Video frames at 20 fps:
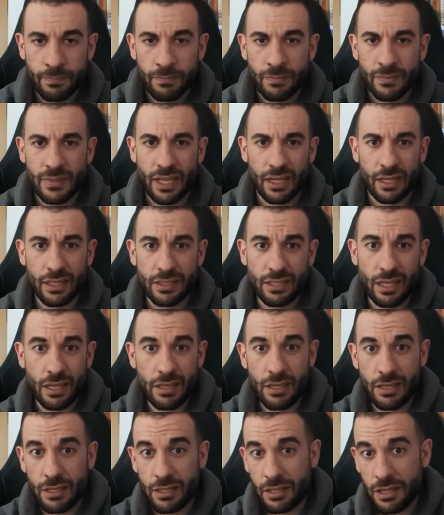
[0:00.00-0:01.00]
Ya que esa
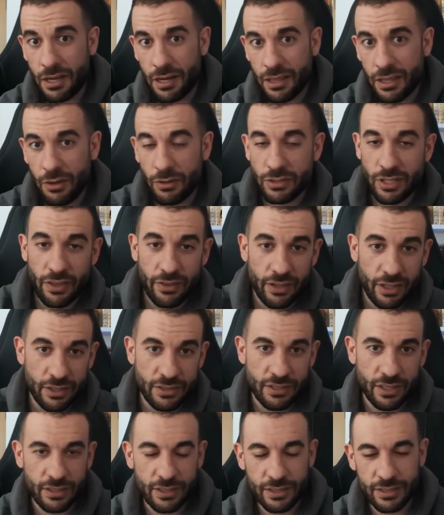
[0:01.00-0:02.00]
izquierda o esa
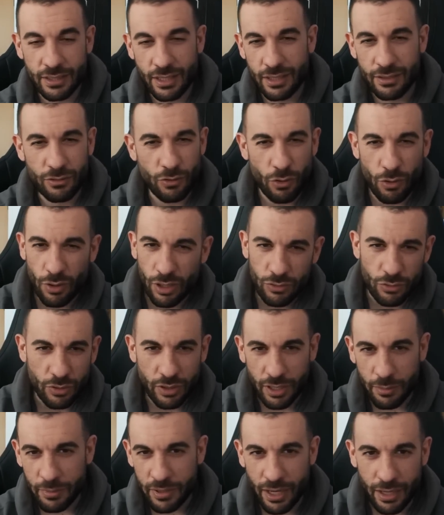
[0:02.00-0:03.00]
derecha te esté todo el rato
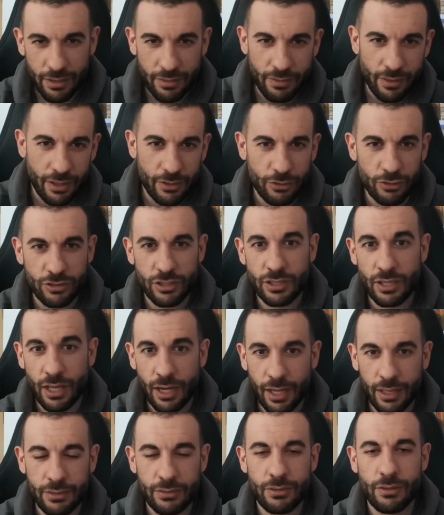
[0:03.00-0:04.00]
criminalizando,
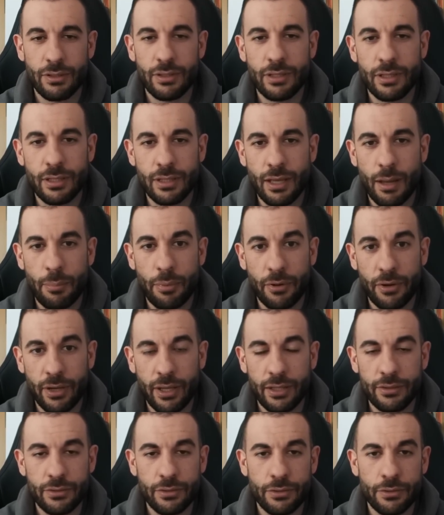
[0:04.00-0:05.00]
señalando y
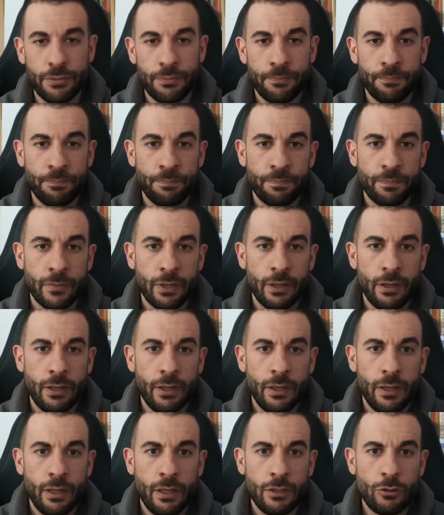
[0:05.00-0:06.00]
aporreando, ¿no?
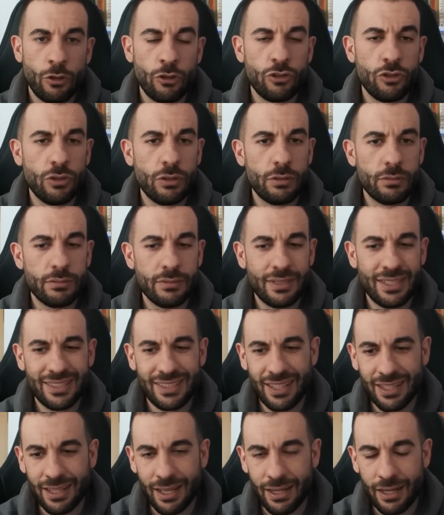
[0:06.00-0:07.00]
Entonces yo, desde
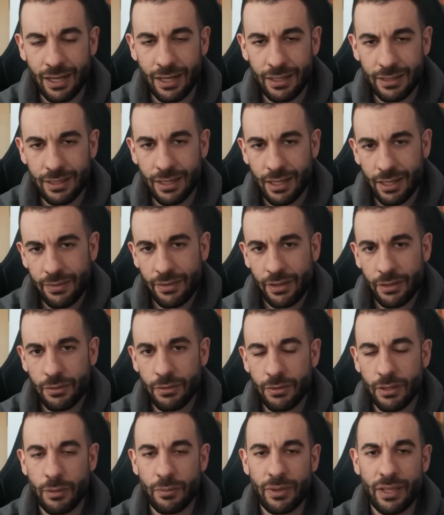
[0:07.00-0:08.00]
el canal, ya
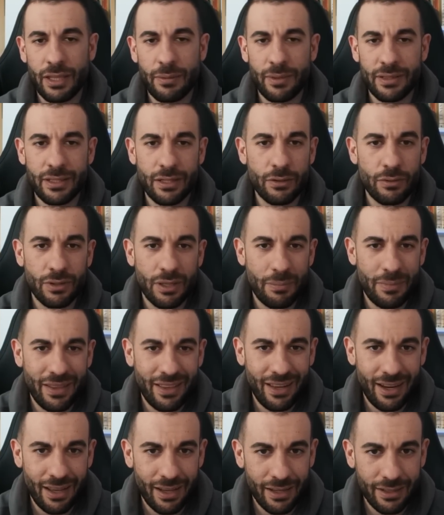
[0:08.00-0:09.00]
digo que voy a debatir con quien me dé
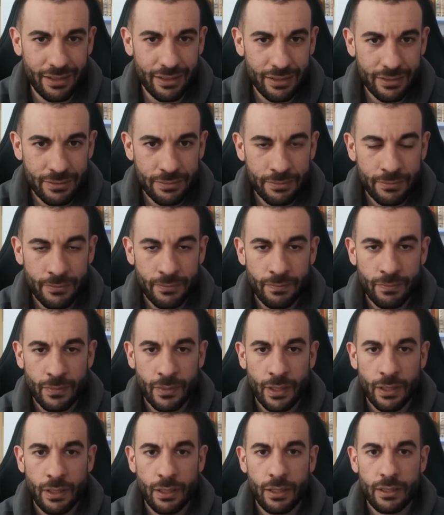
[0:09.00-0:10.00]
la gana.
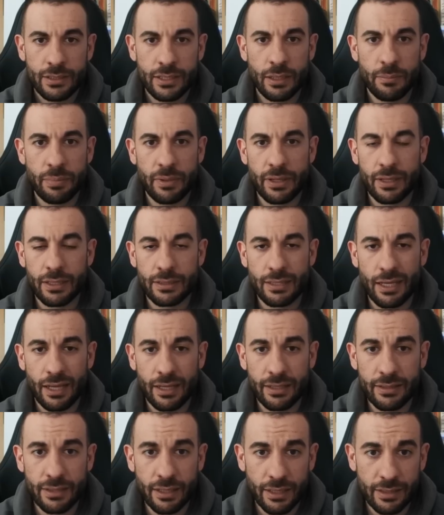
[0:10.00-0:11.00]
Siempre que sea
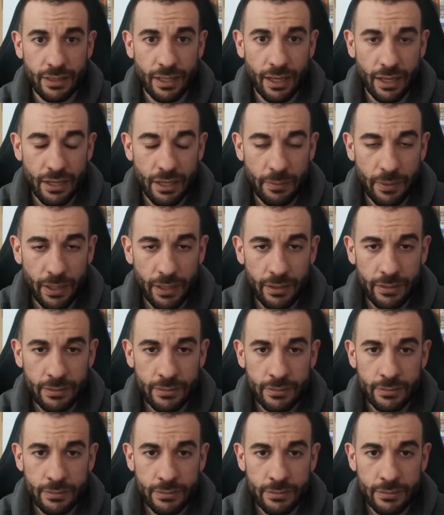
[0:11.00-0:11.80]
gente que tenga nivel,